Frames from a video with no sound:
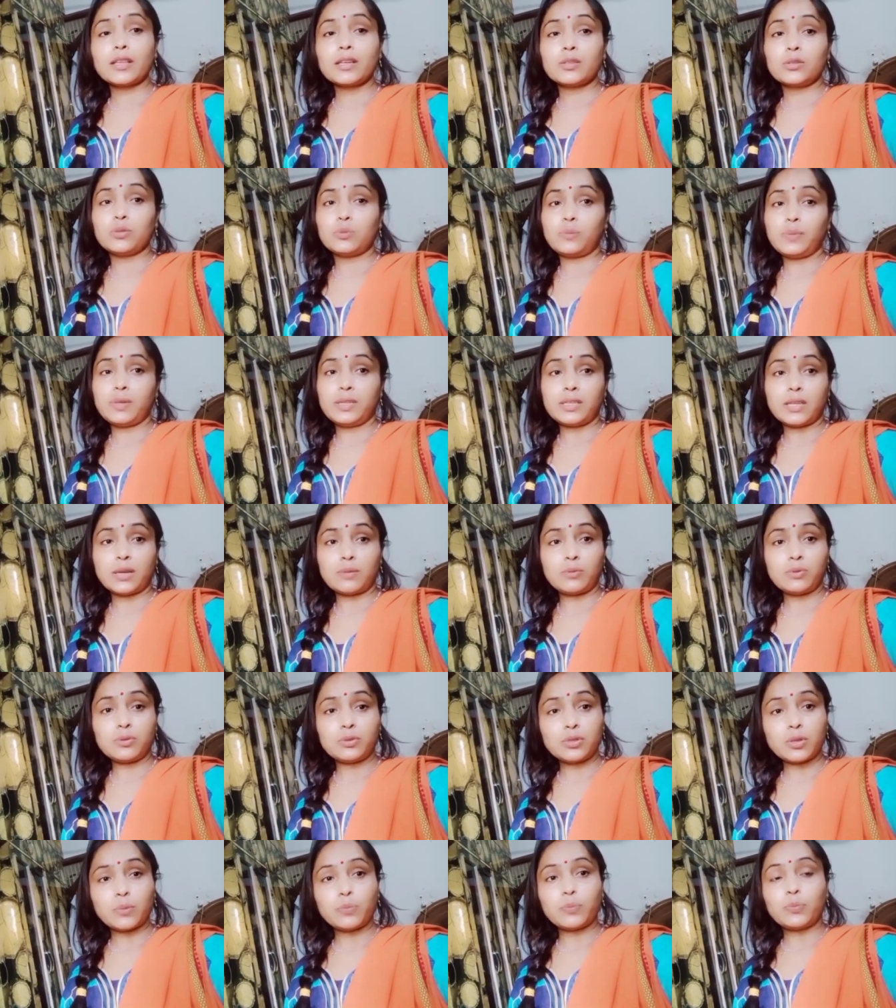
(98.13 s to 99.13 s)
तो प्लीज़ आप
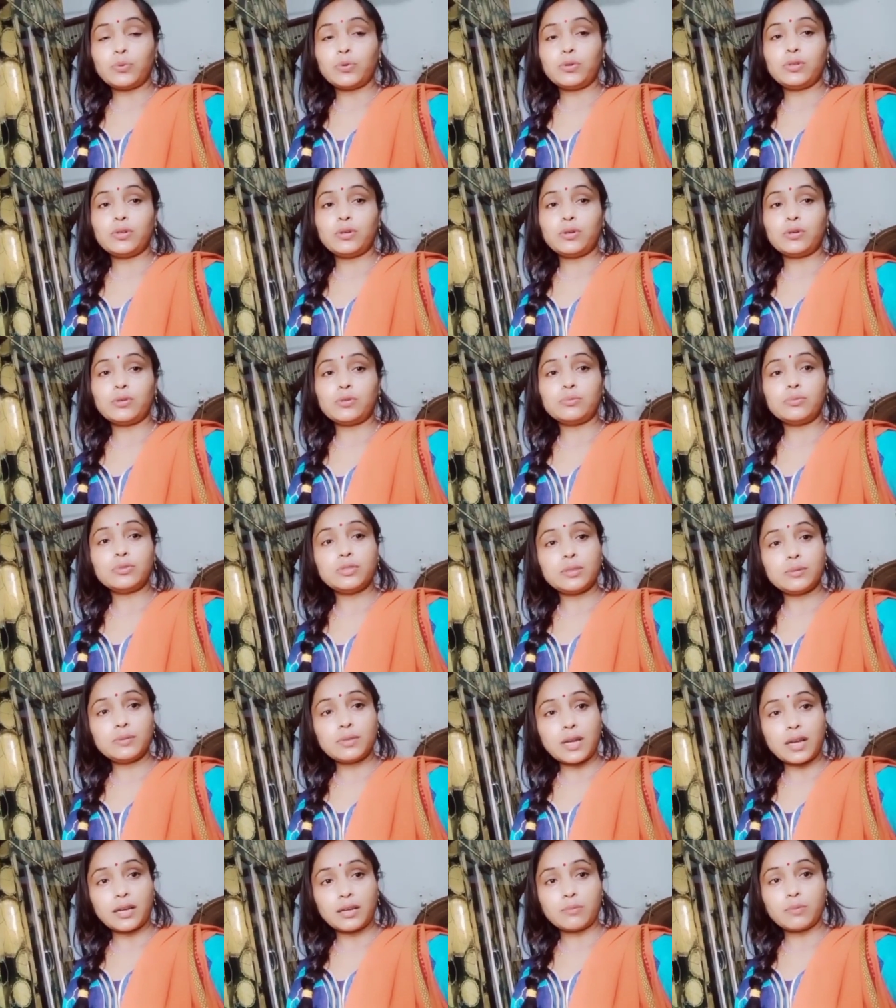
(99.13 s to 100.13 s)
लोग सपोर्ट करो मुझे
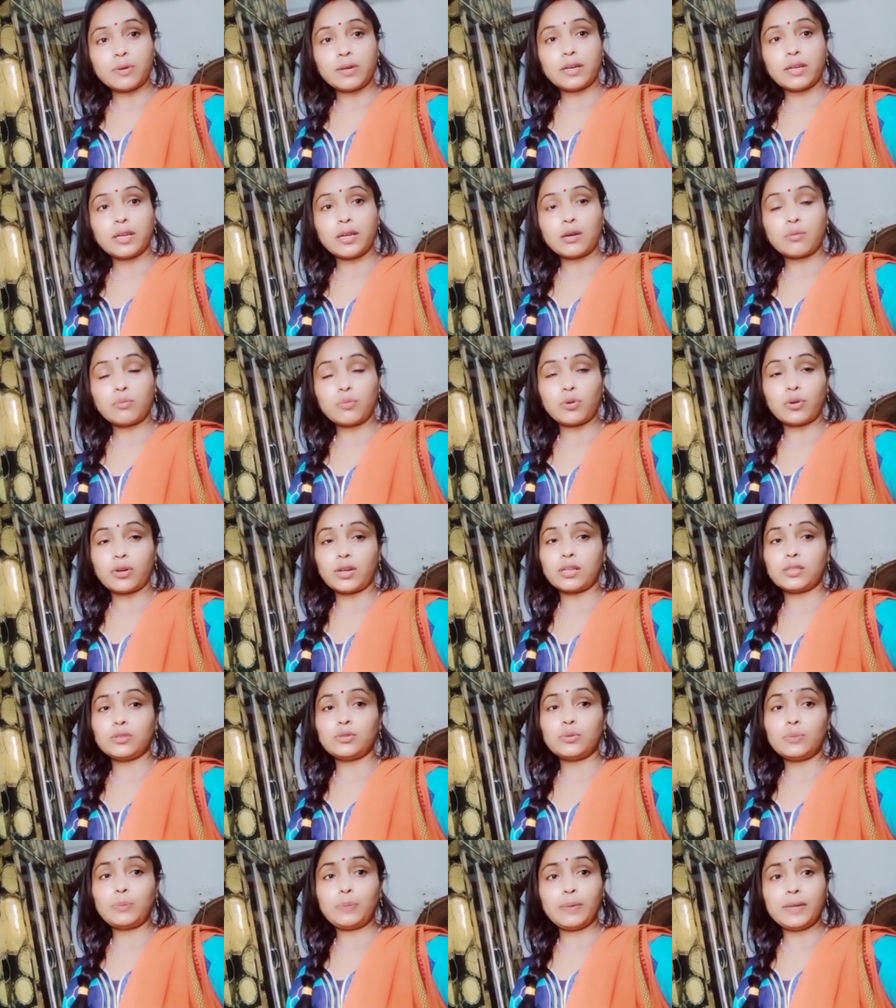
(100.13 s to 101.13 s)
भी आगे बढ़ने का मौका
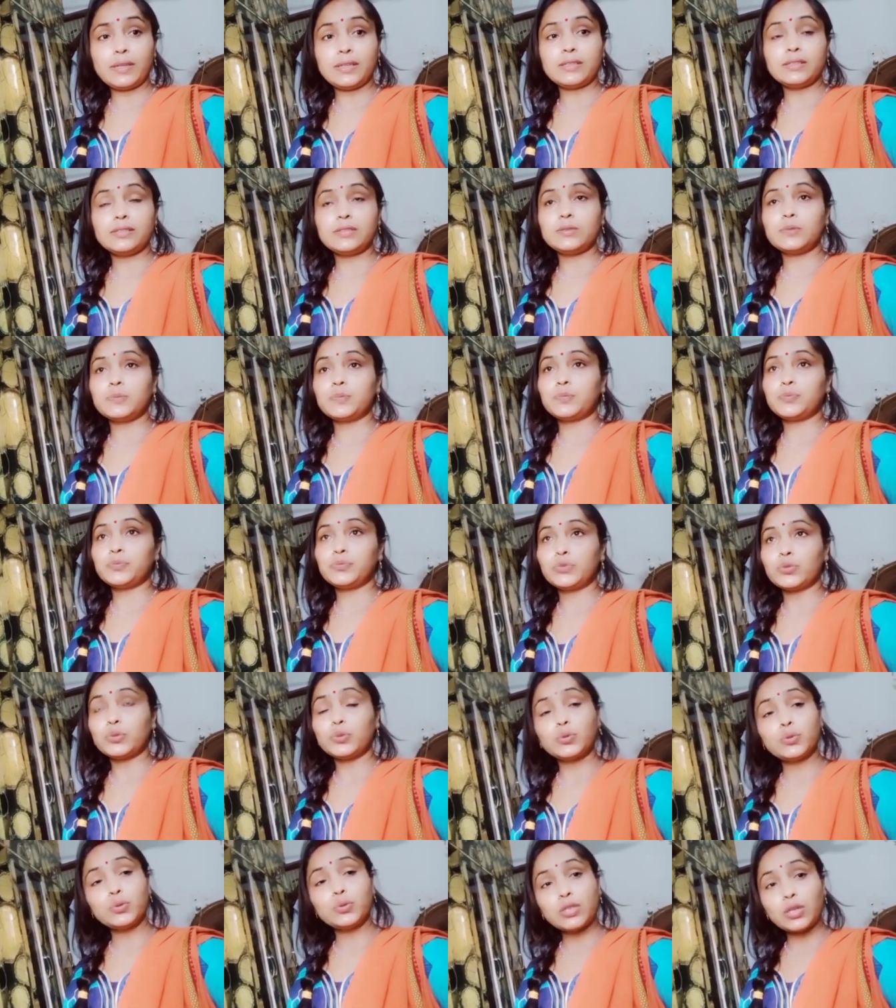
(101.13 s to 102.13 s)
दो प्लीज़
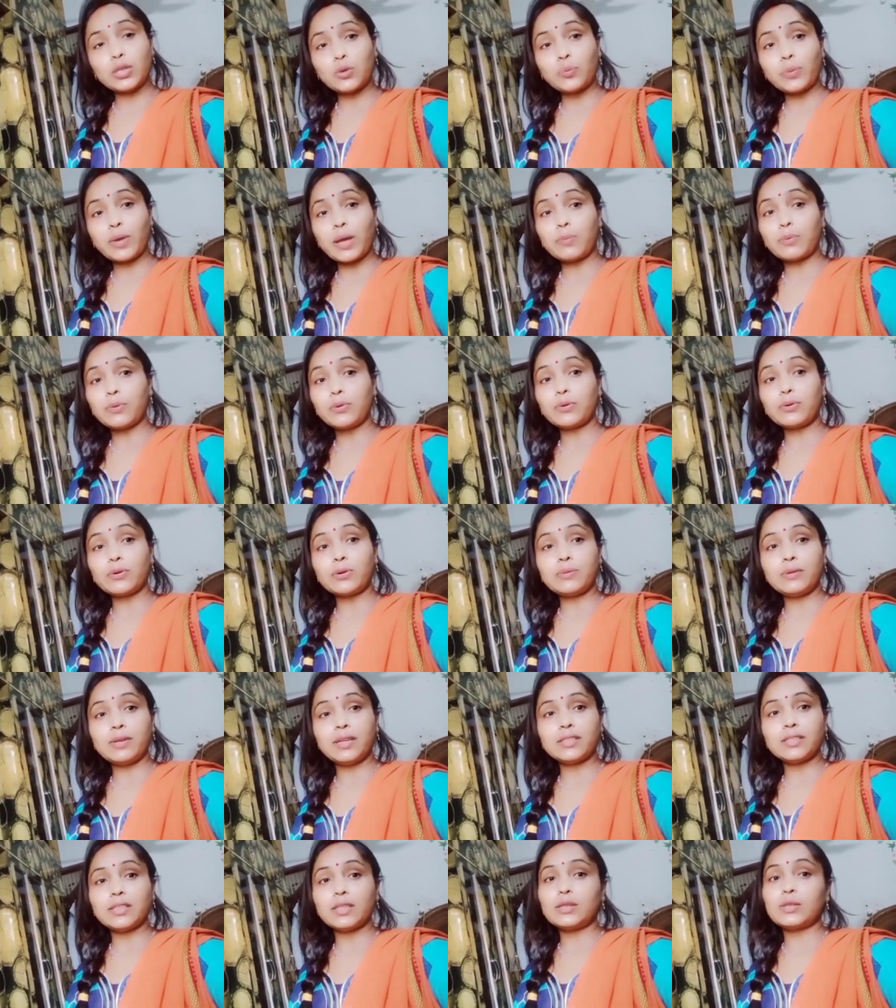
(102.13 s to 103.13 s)
तो चलो मैं आप लोगों को अभी
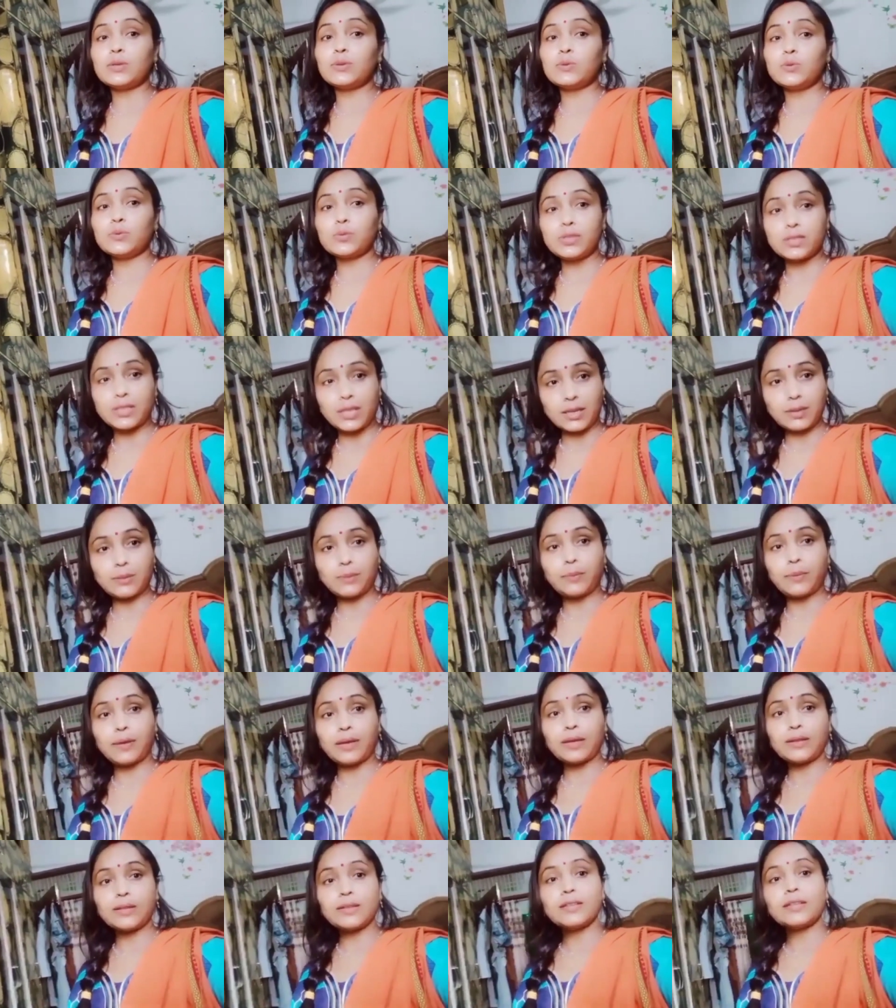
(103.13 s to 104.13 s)
ले चलती हूँ छत
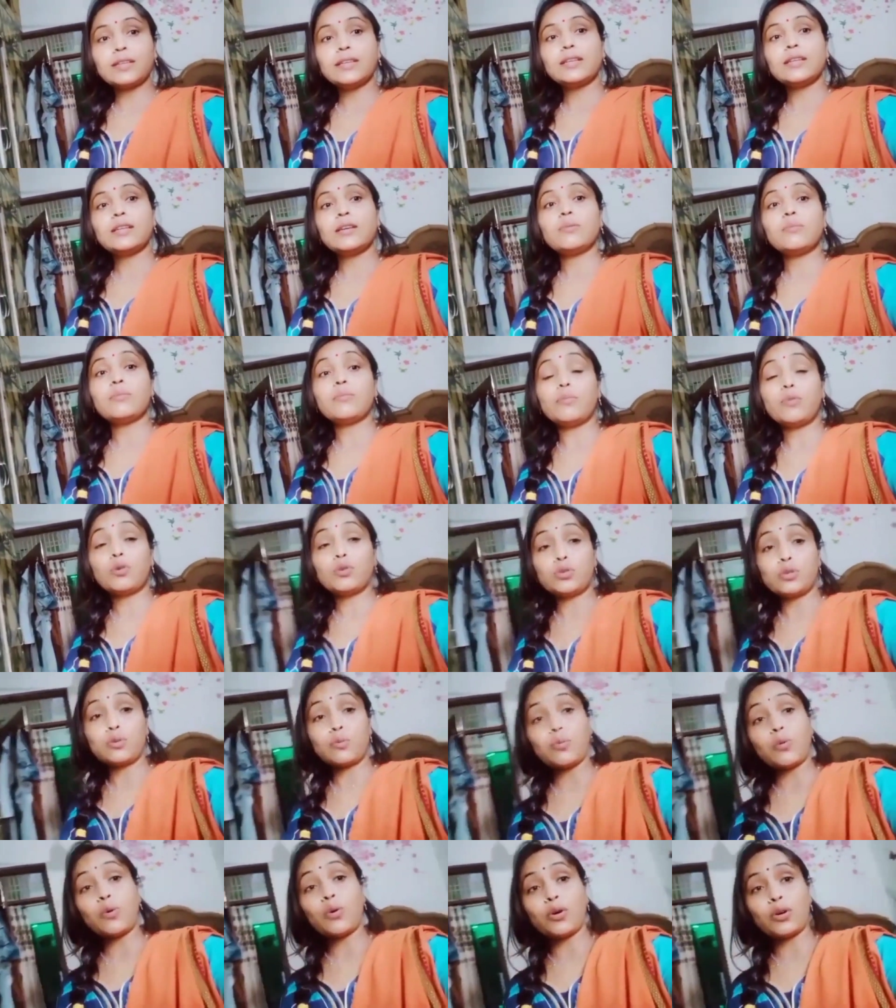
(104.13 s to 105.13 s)
पे
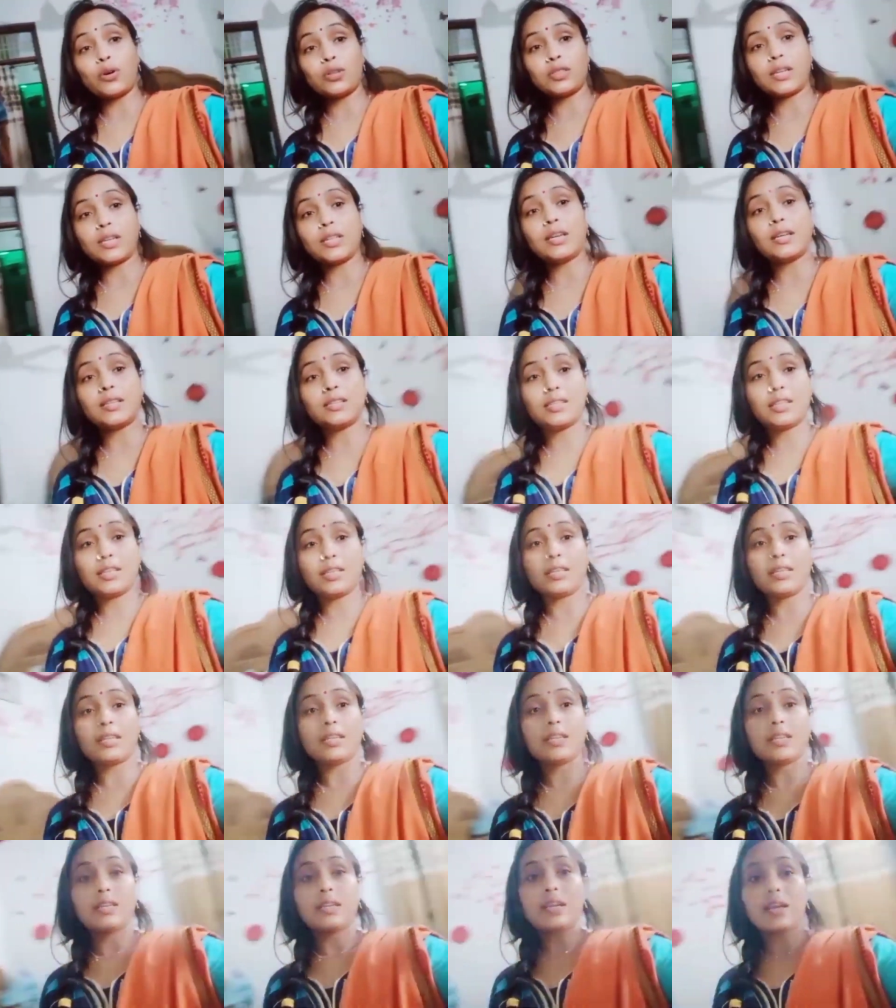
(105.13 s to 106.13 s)
मौसम बहुत ज़्यादा अच्छा
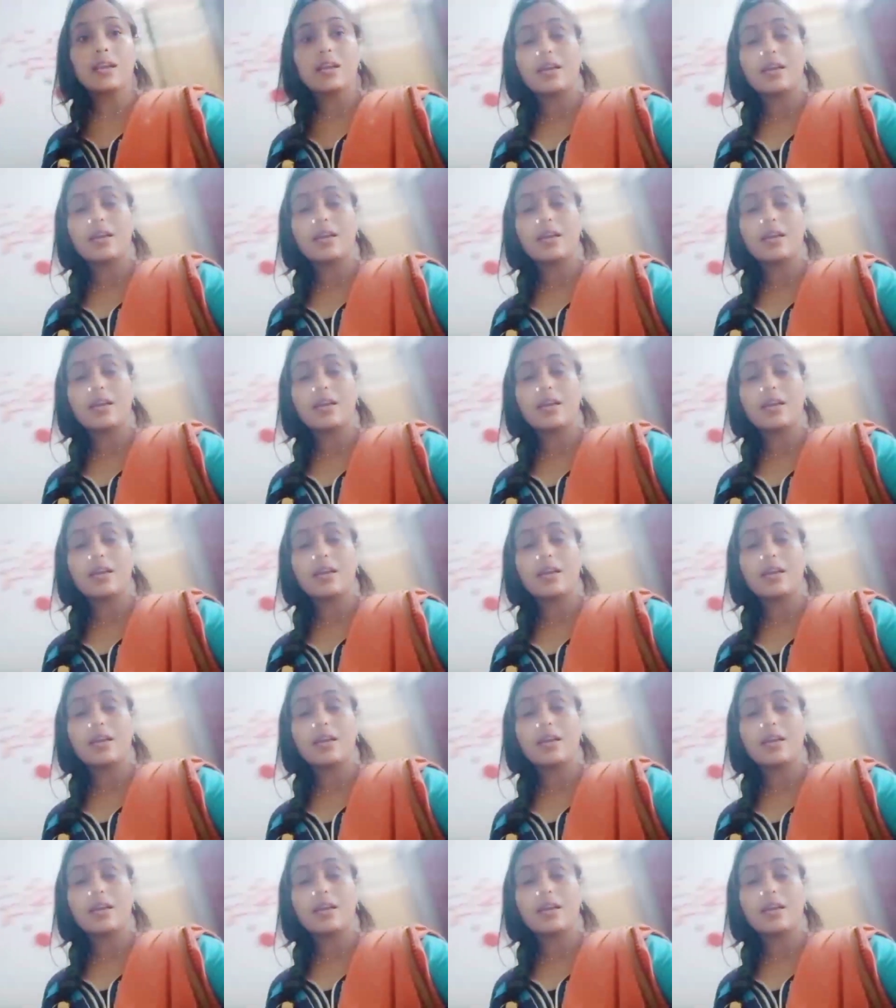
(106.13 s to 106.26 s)
करके रखा